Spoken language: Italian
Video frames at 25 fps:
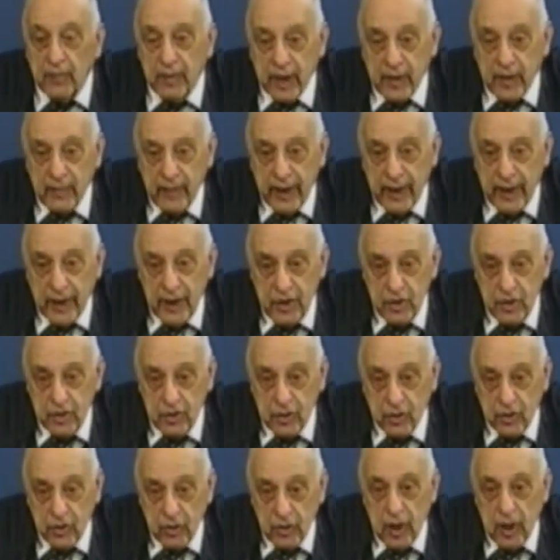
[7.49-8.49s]
Perché mancano i
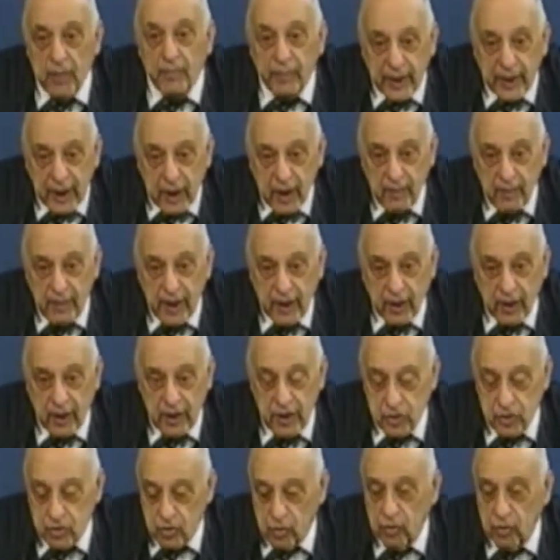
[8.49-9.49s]
soldi. E perché mancano
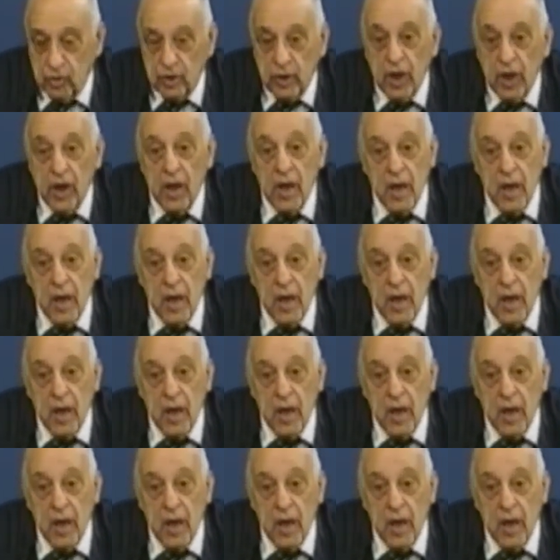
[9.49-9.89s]
i soldi?